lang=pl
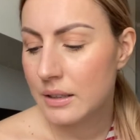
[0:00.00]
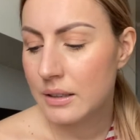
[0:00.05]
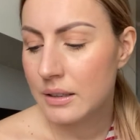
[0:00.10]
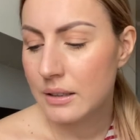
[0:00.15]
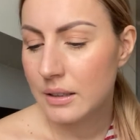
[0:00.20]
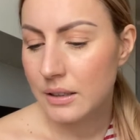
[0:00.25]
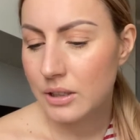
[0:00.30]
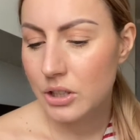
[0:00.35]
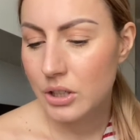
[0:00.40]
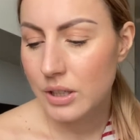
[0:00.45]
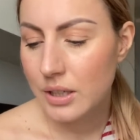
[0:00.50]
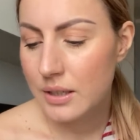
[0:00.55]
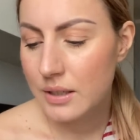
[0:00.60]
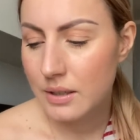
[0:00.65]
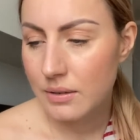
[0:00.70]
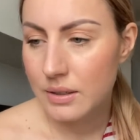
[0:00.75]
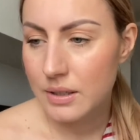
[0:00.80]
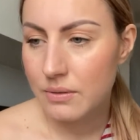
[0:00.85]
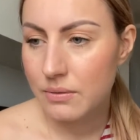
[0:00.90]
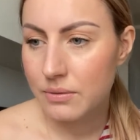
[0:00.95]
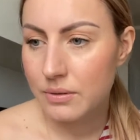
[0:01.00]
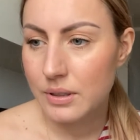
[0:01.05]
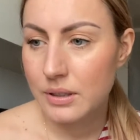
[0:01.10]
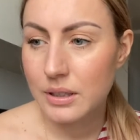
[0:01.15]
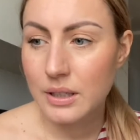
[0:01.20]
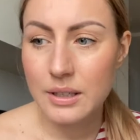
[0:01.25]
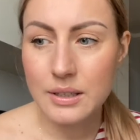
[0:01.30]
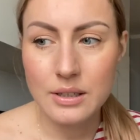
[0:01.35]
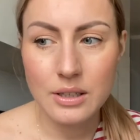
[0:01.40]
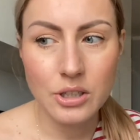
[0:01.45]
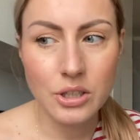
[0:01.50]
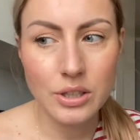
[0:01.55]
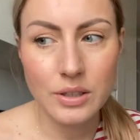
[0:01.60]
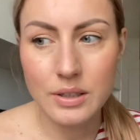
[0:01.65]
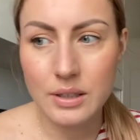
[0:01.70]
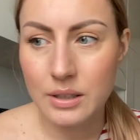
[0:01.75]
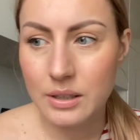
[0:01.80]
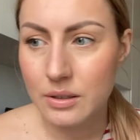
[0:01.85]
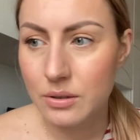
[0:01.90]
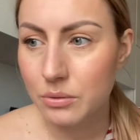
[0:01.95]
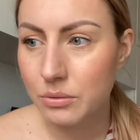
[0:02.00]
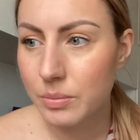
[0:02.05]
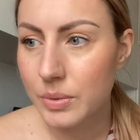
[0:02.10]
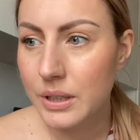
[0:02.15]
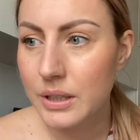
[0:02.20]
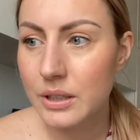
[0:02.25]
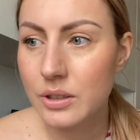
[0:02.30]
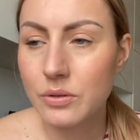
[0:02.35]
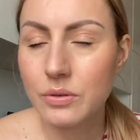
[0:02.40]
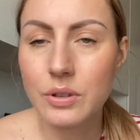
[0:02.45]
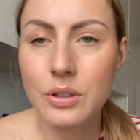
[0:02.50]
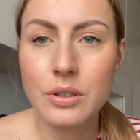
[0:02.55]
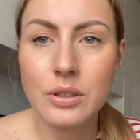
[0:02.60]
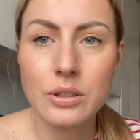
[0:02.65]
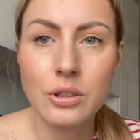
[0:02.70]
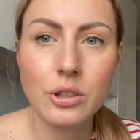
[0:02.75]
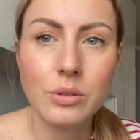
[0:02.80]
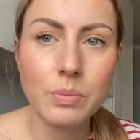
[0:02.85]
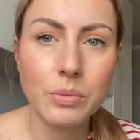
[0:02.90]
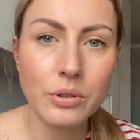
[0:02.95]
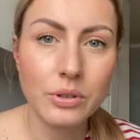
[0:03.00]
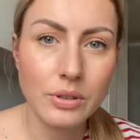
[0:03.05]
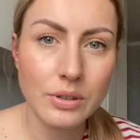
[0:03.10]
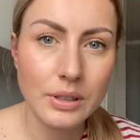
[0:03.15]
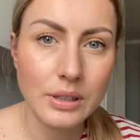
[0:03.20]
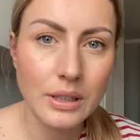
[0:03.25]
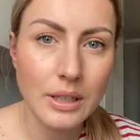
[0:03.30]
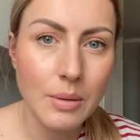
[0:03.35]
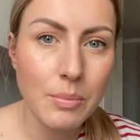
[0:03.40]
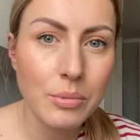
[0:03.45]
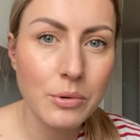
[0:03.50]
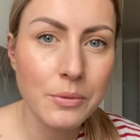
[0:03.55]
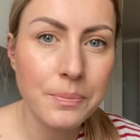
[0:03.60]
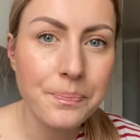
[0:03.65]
Także lecę, lecę się zaraz ubierać, wychodzę szybko do sklepu